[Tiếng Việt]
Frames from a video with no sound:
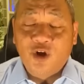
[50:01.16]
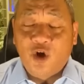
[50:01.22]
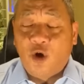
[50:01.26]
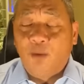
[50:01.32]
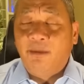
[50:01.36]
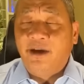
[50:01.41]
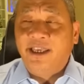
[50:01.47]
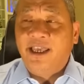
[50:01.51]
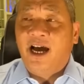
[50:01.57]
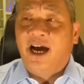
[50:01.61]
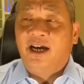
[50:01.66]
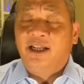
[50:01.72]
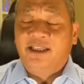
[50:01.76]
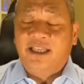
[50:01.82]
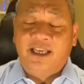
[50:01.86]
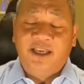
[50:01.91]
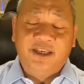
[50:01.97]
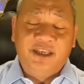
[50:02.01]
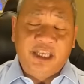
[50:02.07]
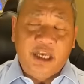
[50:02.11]
còn bây giờ
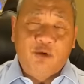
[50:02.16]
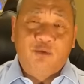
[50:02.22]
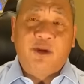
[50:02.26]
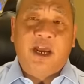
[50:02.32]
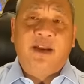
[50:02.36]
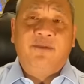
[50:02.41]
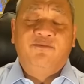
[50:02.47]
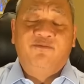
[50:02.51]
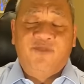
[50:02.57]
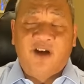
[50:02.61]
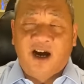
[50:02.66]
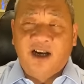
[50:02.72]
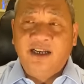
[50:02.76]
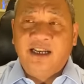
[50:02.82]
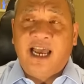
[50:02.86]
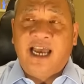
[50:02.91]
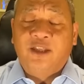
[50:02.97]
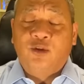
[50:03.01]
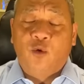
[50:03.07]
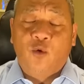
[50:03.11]
thì Ukraine vẫn
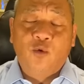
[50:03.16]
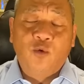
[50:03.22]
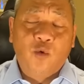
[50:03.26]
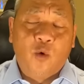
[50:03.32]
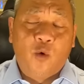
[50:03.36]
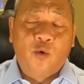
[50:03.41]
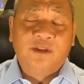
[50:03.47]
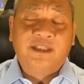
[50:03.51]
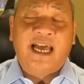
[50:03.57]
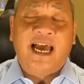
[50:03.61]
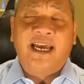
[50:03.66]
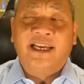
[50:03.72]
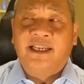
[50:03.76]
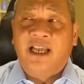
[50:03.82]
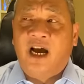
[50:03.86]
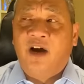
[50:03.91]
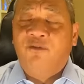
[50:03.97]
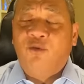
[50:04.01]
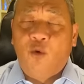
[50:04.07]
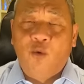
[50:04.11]
lệ thuộc nguồn tài
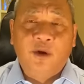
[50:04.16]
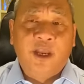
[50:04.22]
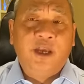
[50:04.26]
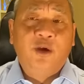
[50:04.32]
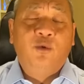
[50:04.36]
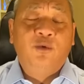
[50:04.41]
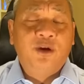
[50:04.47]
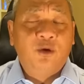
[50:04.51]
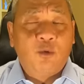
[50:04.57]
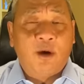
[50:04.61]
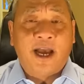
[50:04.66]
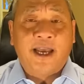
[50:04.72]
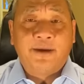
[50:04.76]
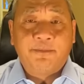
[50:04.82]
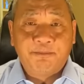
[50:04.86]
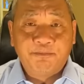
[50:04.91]
trợ vũ khí của nước ngoài